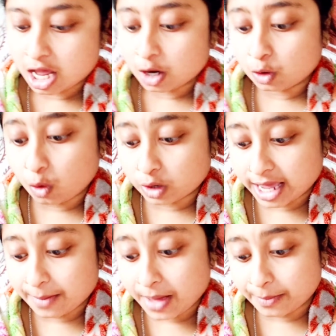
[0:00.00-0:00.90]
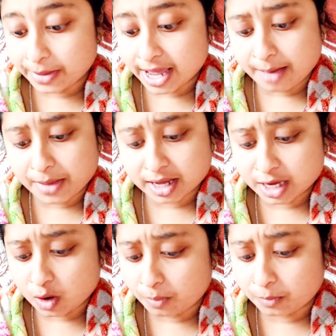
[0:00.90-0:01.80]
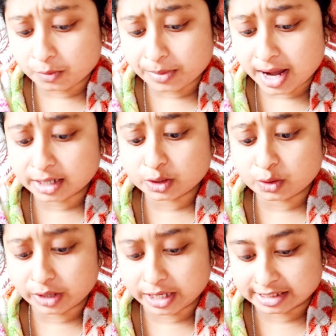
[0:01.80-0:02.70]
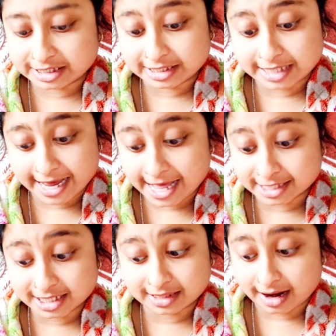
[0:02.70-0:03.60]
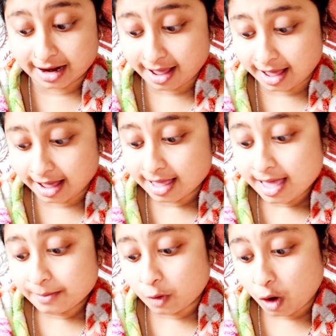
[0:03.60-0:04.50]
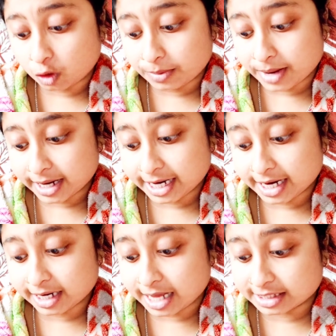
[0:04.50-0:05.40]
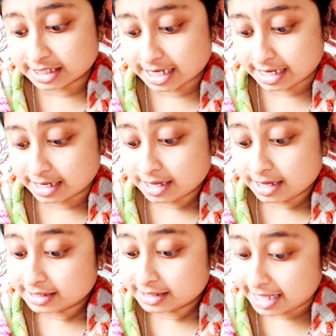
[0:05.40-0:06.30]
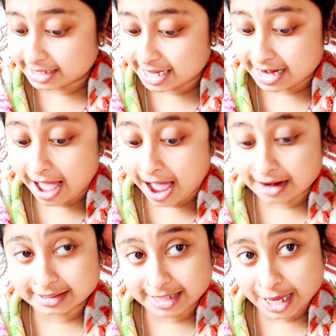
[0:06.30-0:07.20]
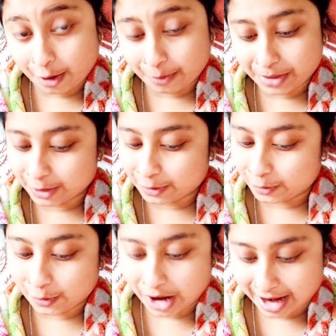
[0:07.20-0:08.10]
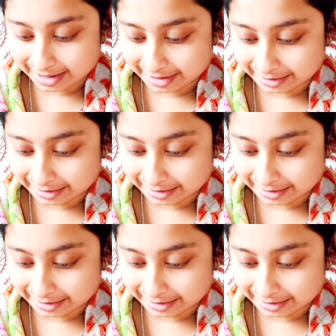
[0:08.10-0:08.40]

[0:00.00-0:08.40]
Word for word: লোকে ভাবে আমাকে অপমান করে জিতে গেছে তারা ভগবানের কাছে তাদের হারতে হবে গোহারা